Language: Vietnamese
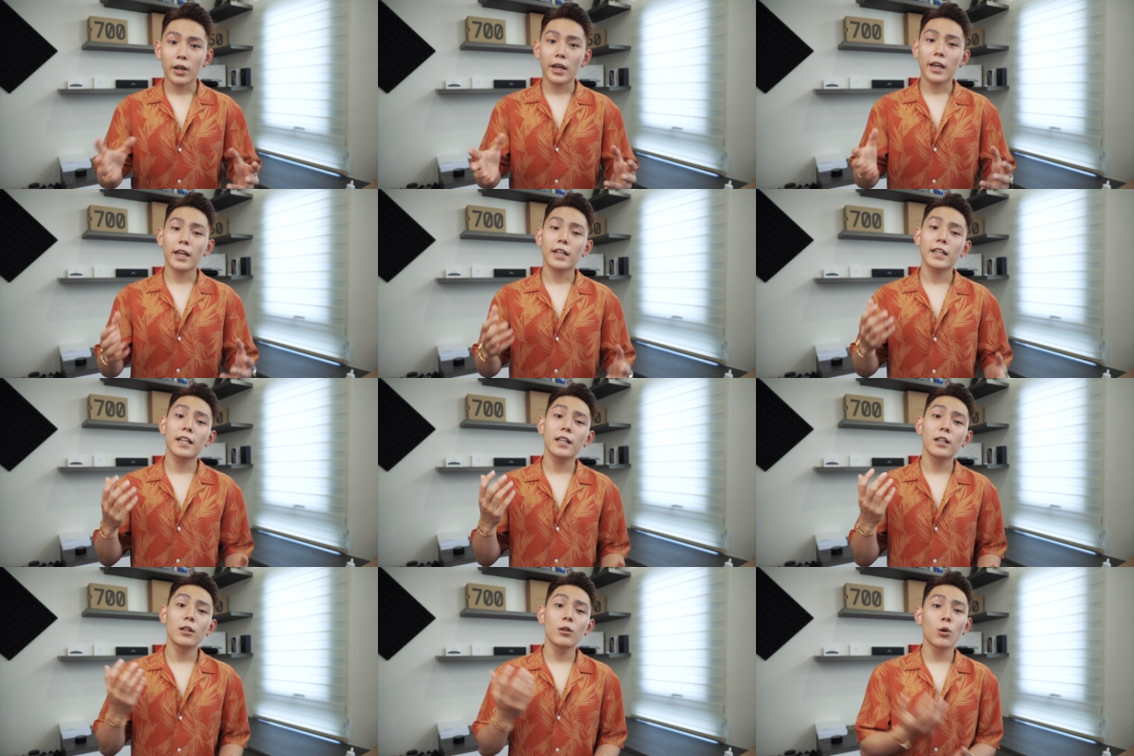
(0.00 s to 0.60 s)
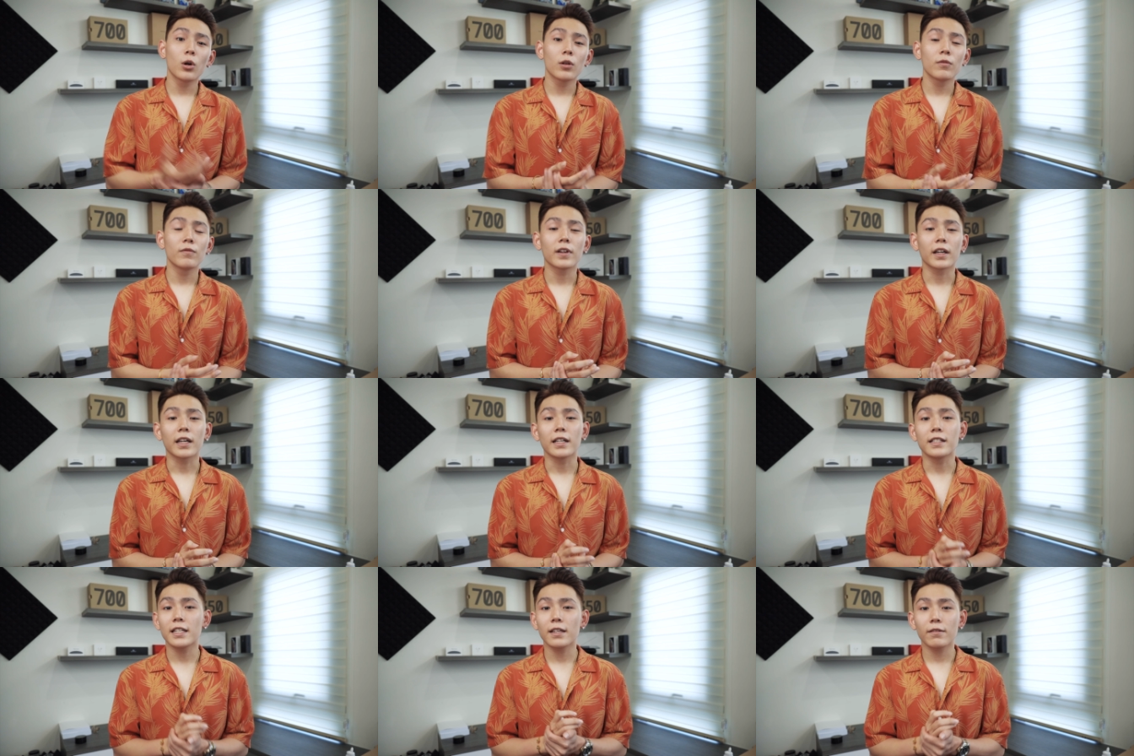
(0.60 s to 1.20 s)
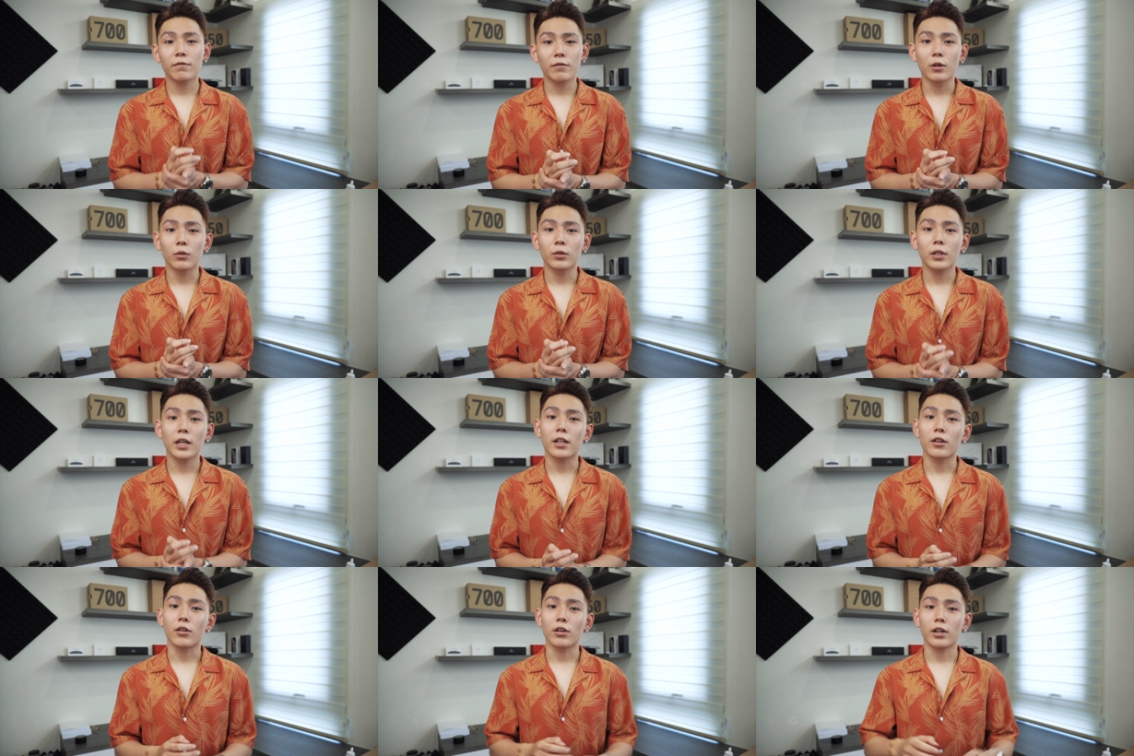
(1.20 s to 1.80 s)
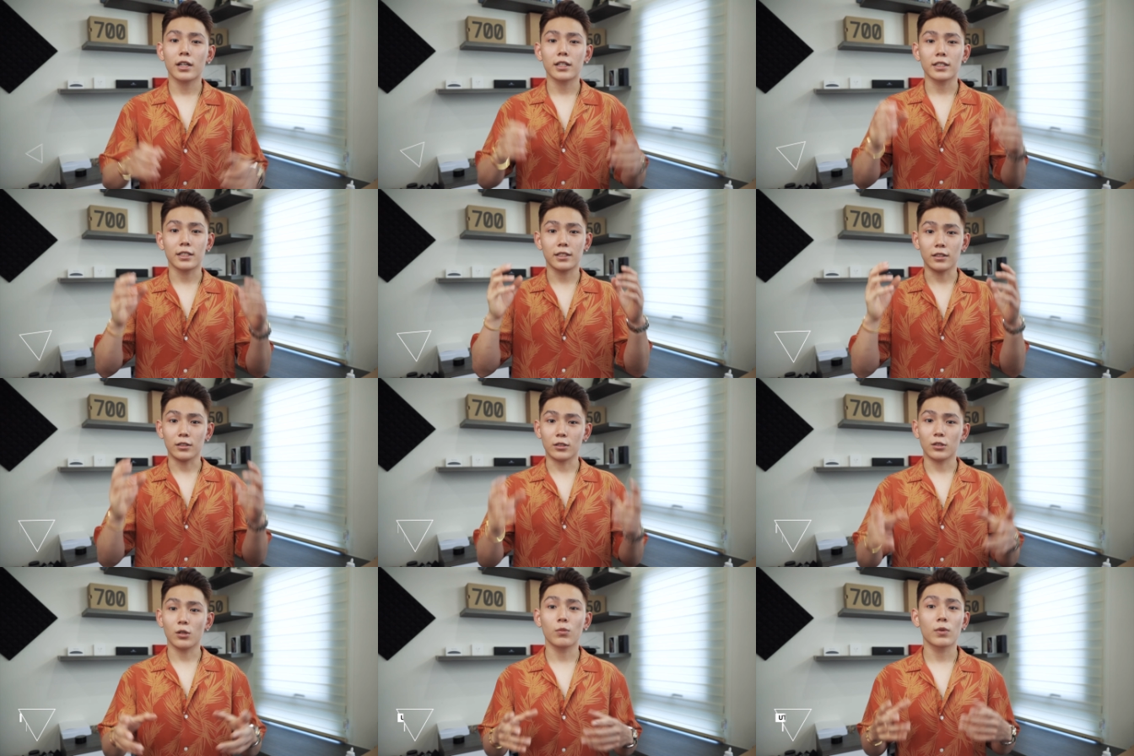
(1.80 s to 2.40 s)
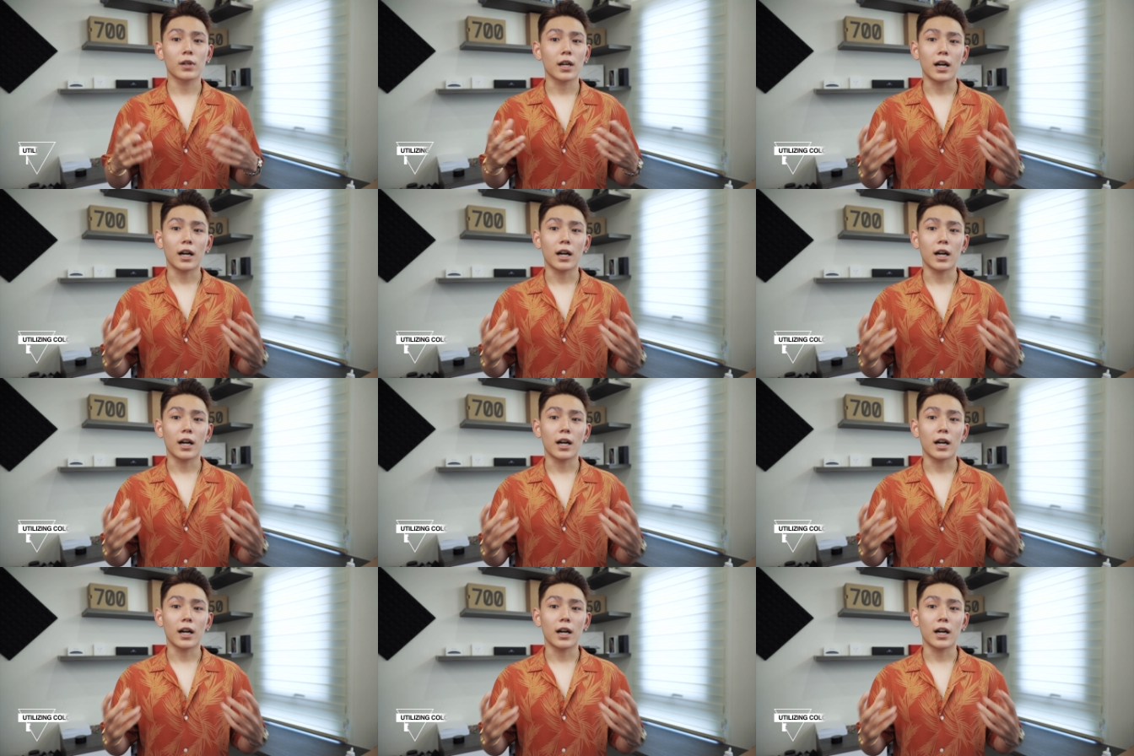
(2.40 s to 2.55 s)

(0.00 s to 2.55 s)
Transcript: Ok, đi luôn với cái tip đầu tiên đó là sử dụng